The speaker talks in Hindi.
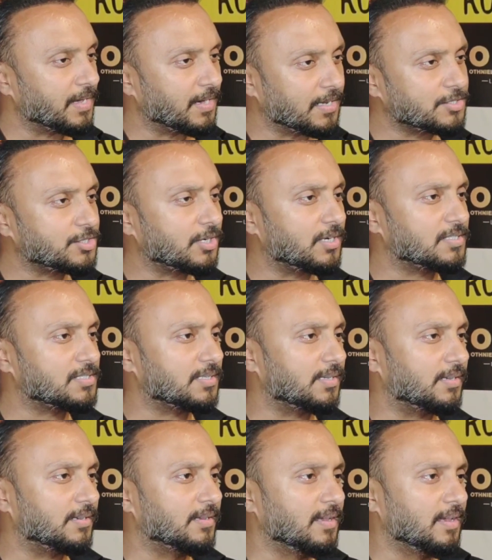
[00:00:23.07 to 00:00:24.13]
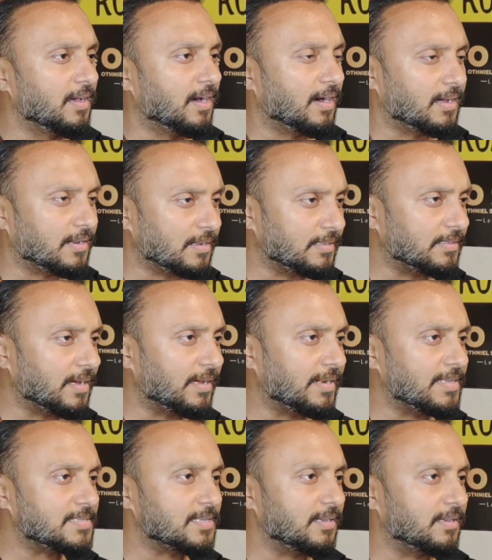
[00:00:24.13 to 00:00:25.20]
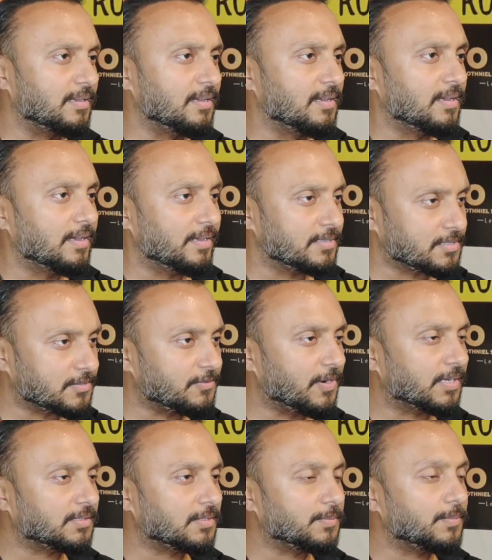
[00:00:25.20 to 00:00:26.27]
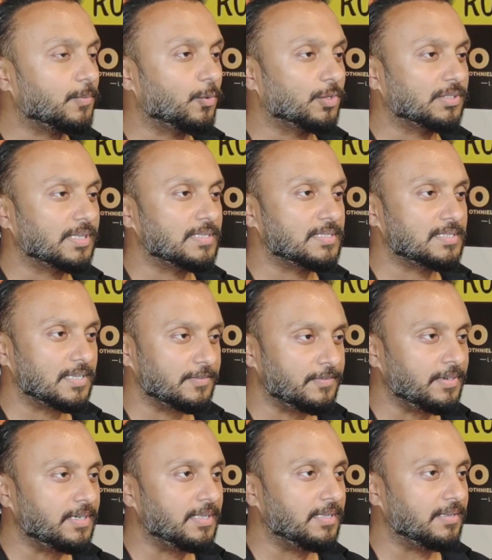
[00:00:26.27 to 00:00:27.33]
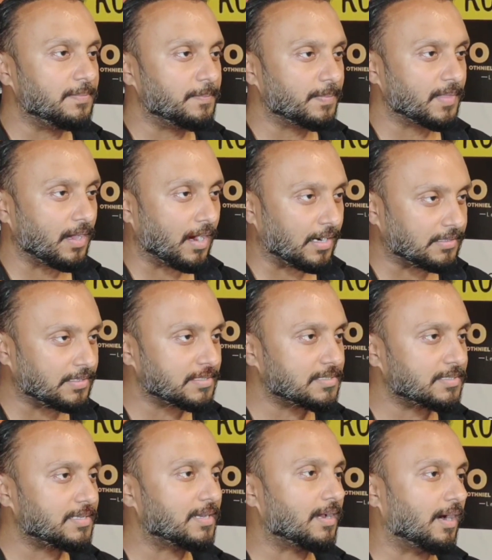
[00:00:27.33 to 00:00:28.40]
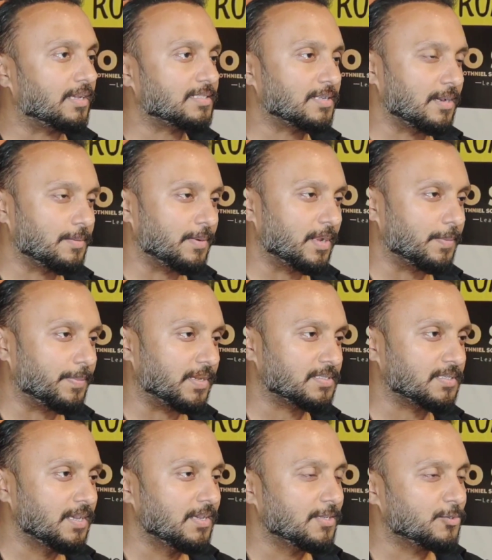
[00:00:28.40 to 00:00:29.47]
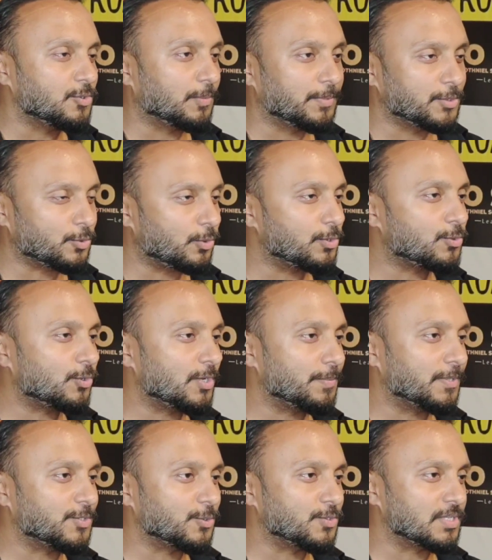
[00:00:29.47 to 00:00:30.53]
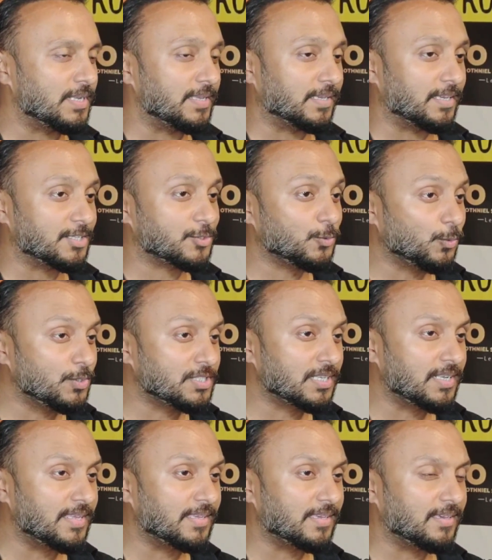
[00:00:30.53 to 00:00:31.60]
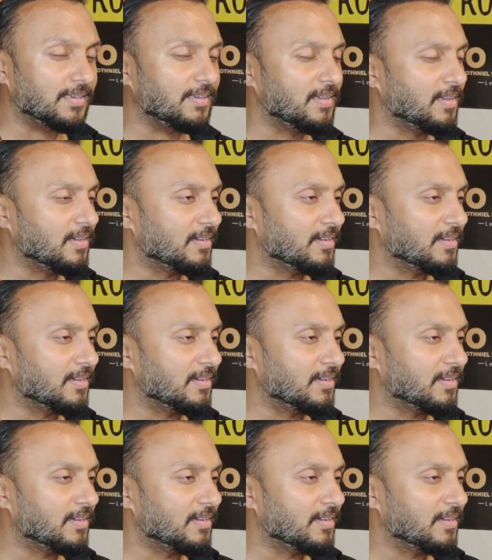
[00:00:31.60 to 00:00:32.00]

हर चर्च से हर इदारे से इस वक्त मोर देन सेवेंटी आर्टिस्ट की कास्ट है हमारे पास जो हमने छोटे छोटे बच्चों से लेके स्कूल से लेके